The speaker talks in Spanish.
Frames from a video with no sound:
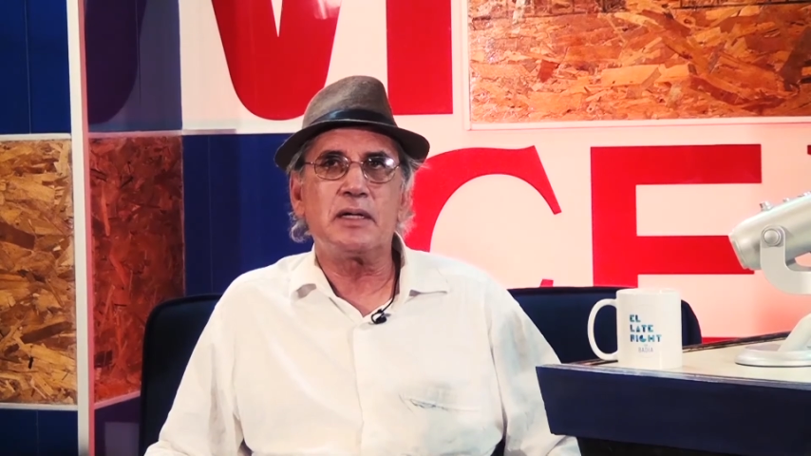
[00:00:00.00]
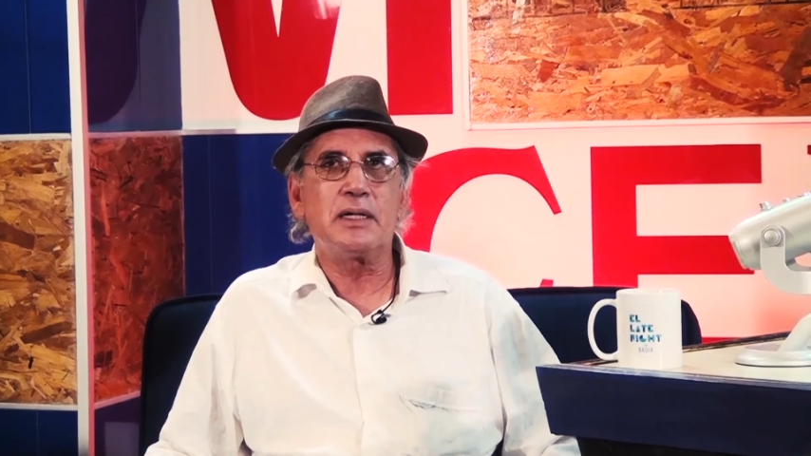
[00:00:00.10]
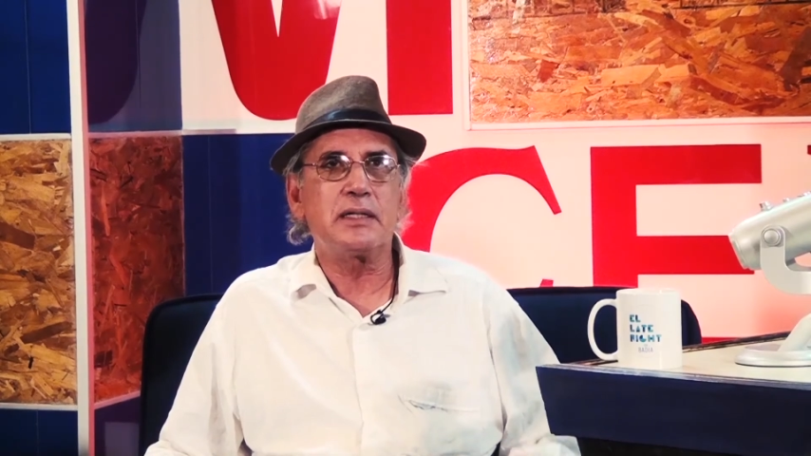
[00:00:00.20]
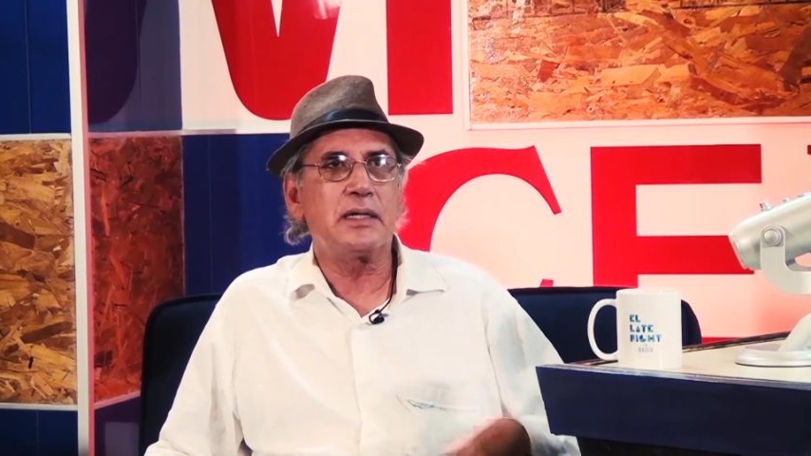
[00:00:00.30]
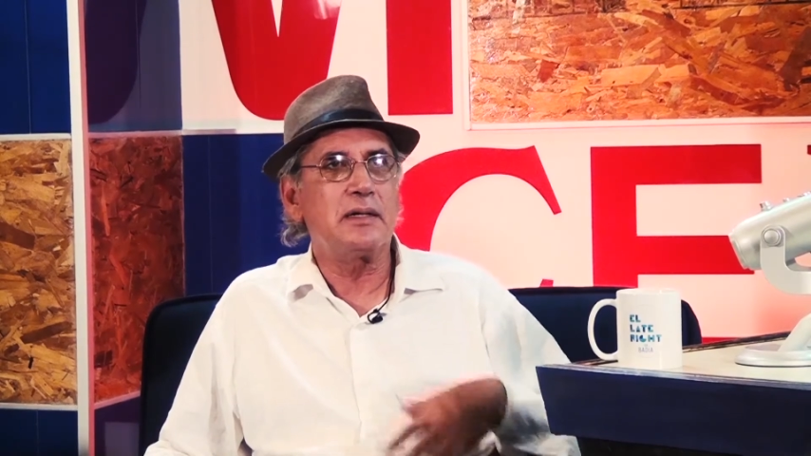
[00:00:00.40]

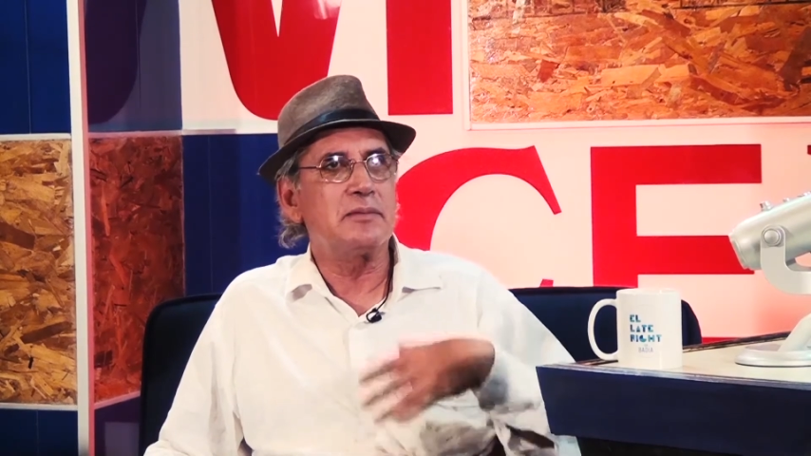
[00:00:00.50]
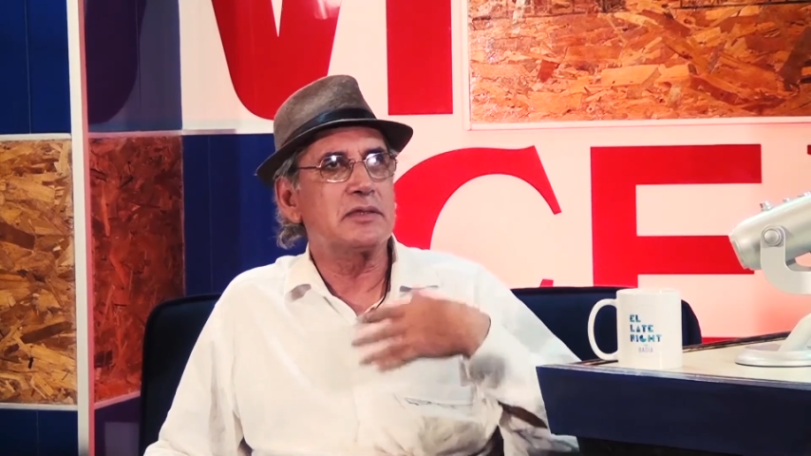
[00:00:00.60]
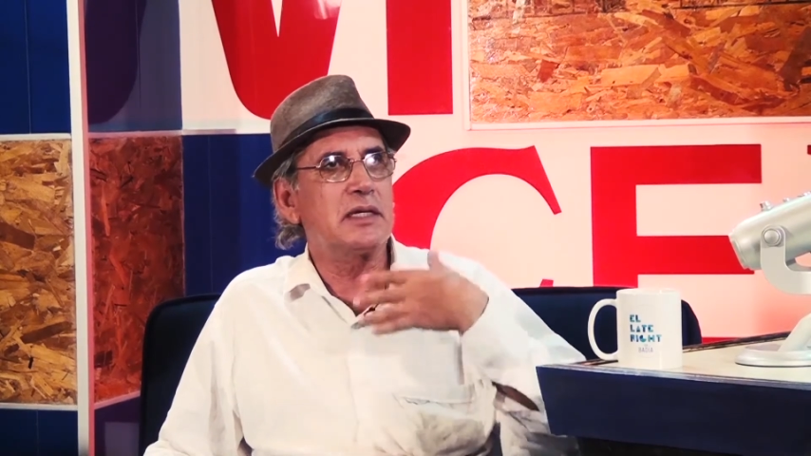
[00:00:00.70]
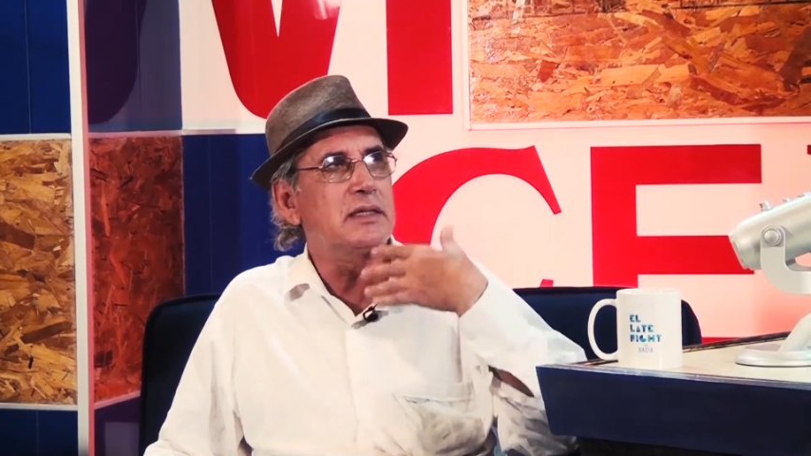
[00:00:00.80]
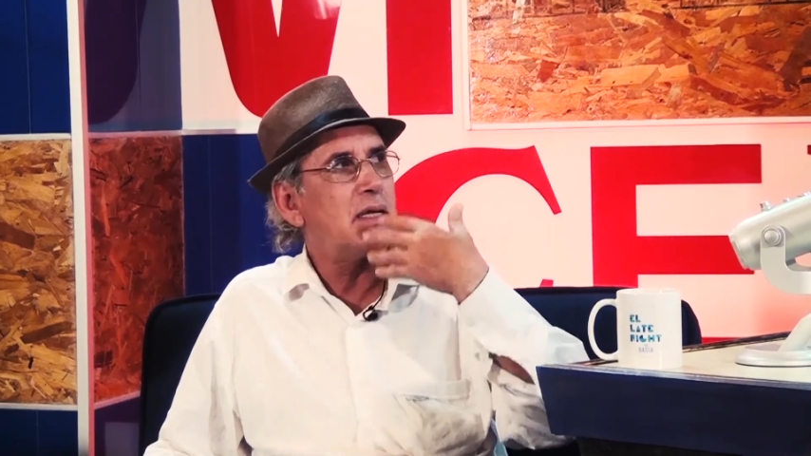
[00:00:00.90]
manera
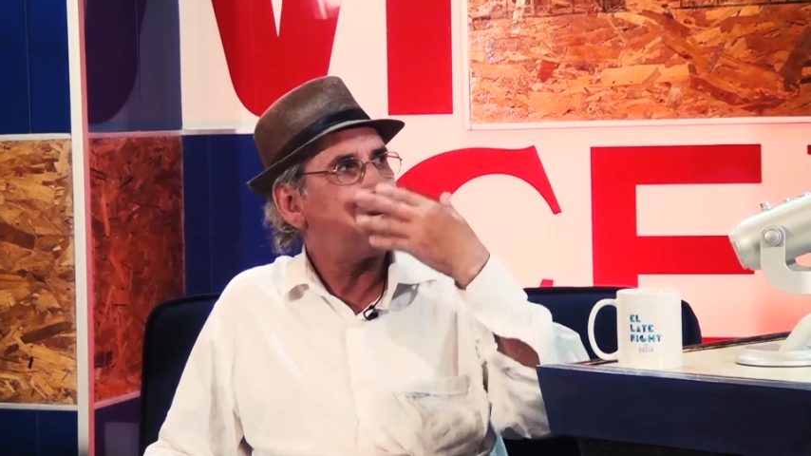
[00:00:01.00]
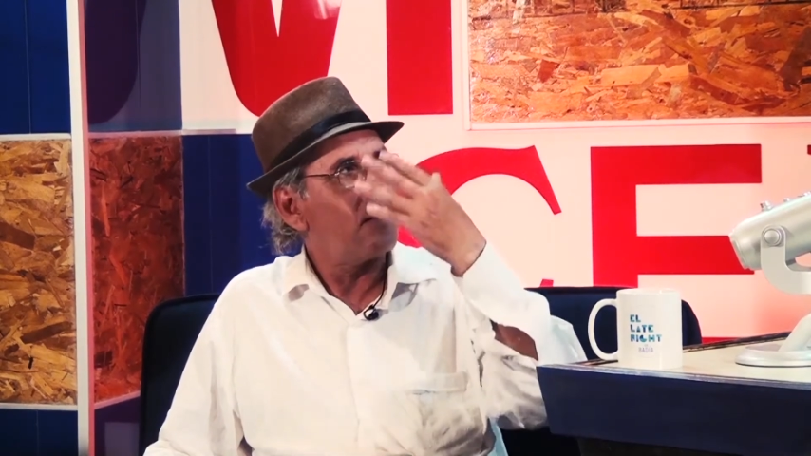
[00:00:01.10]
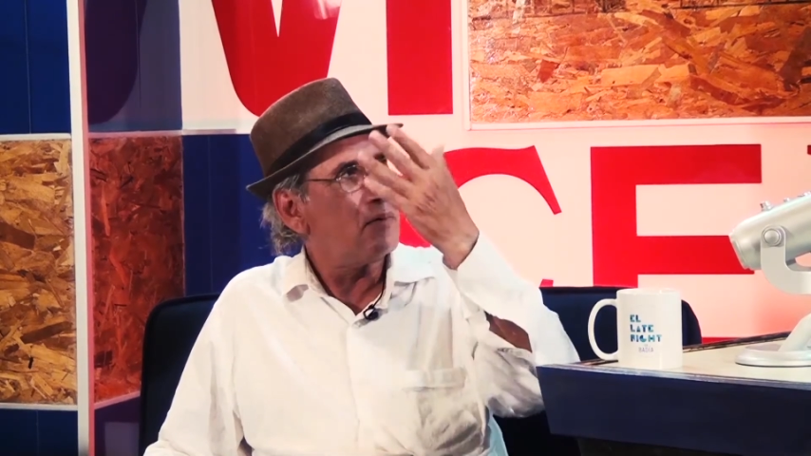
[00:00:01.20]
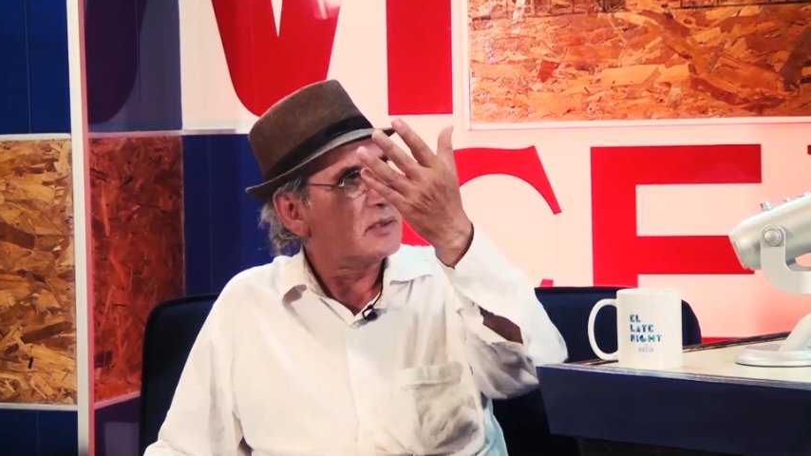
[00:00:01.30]
teníamos que enterrar